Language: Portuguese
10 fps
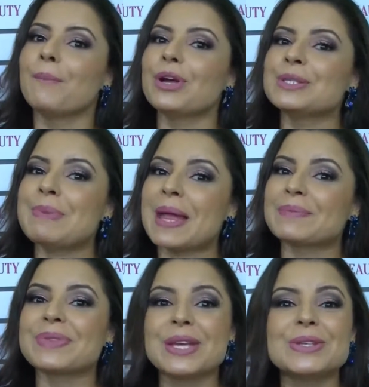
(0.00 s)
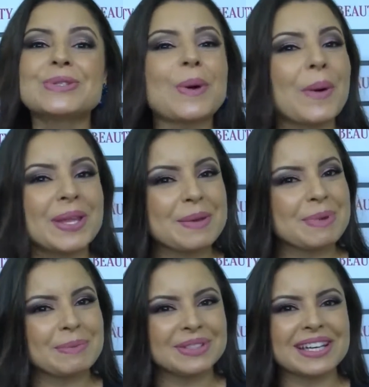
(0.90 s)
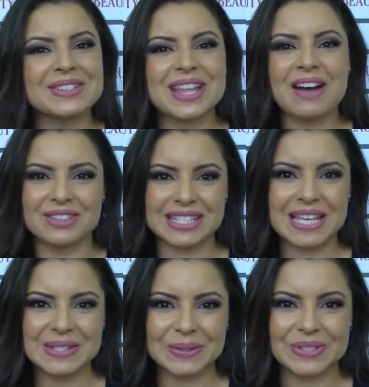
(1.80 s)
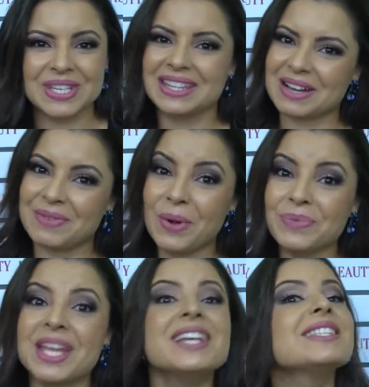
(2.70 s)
Pois bem, estou aqui para poder ajudar vocês hoje, tá bom?